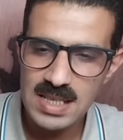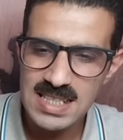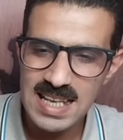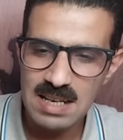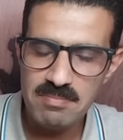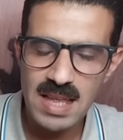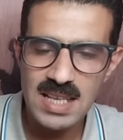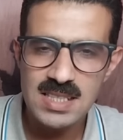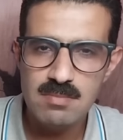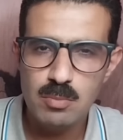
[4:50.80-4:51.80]
اذا لم
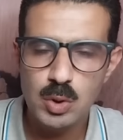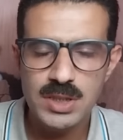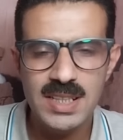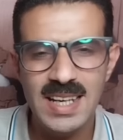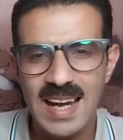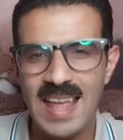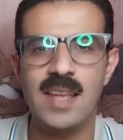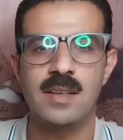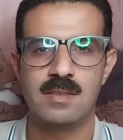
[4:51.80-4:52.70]
نهزم بوتين الان